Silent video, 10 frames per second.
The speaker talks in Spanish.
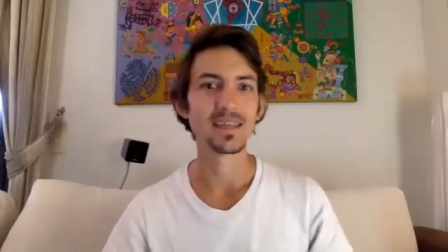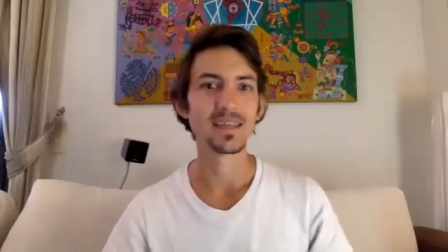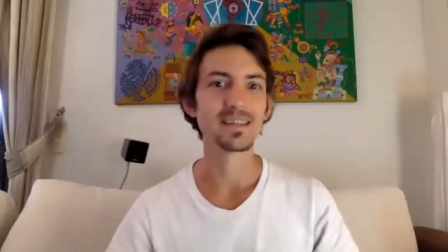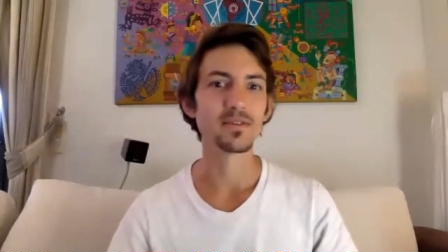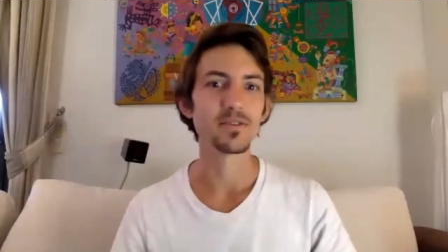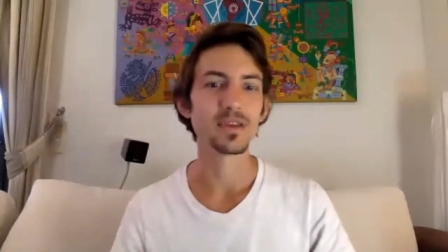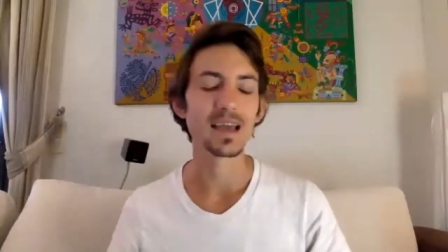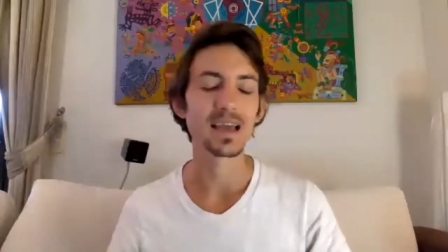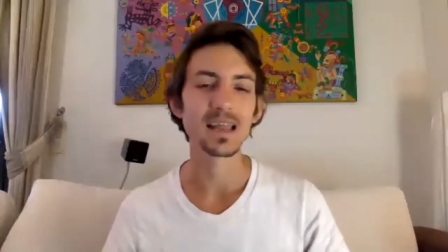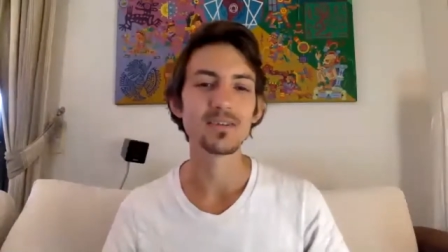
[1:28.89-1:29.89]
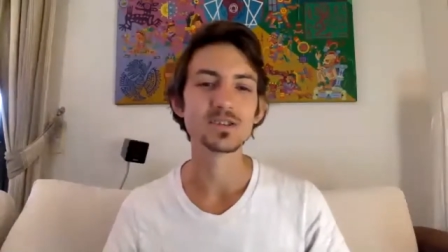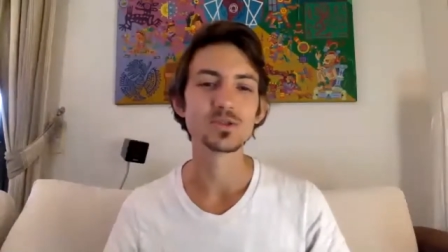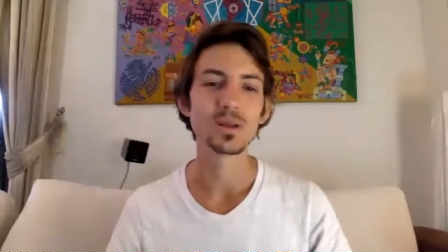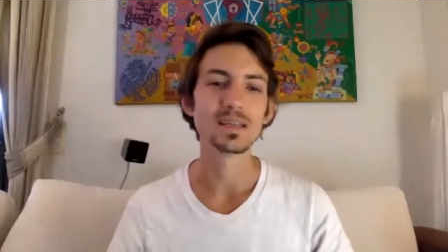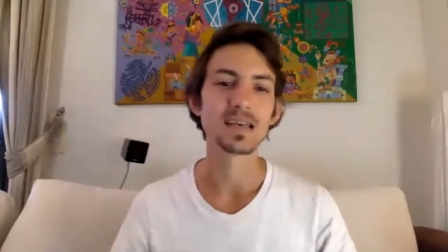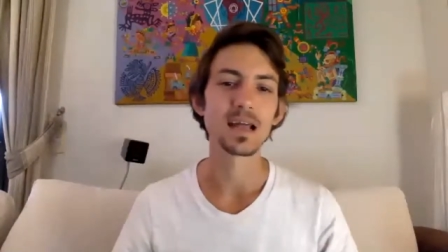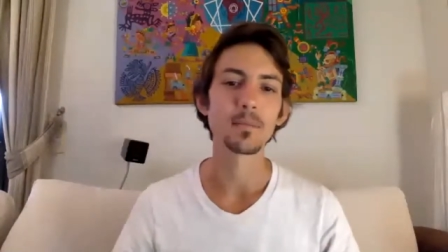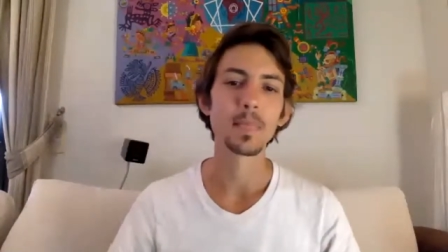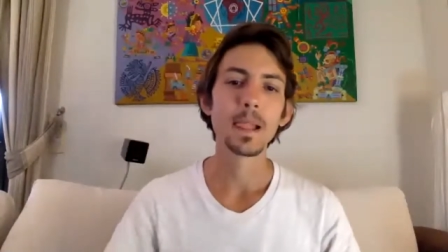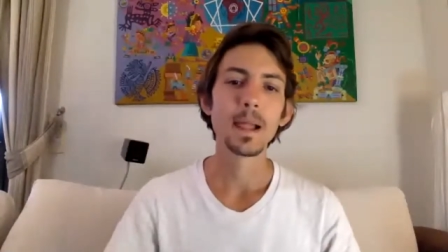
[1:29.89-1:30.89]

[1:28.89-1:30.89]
identificar y a visualizar.